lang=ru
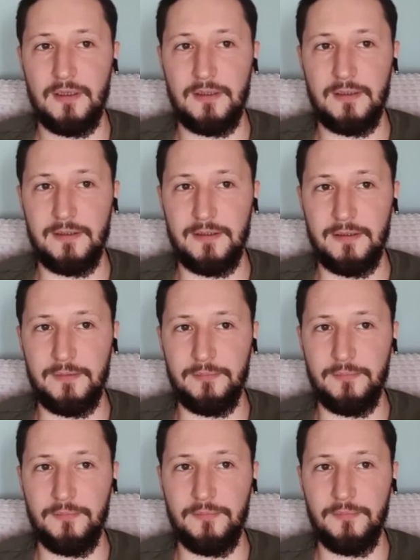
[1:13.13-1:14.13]

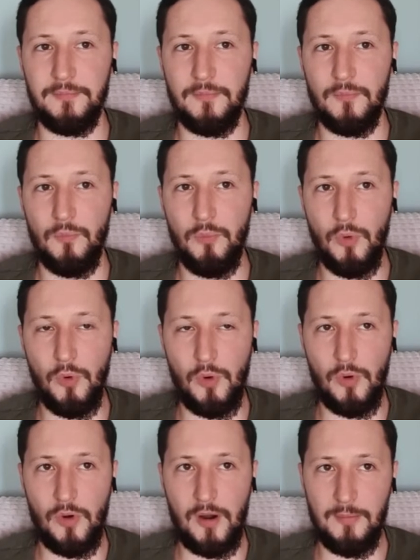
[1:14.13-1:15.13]
А,
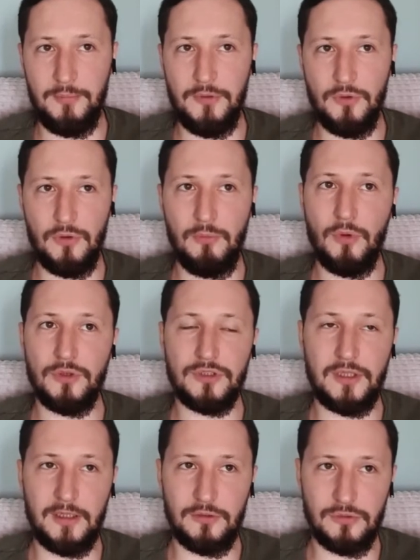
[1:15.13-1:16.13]
по объему и
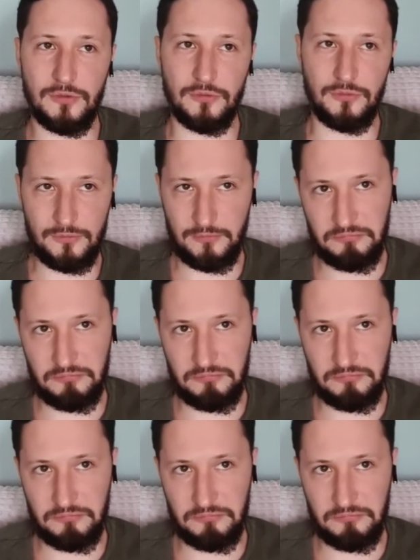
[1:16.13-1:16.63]
статусу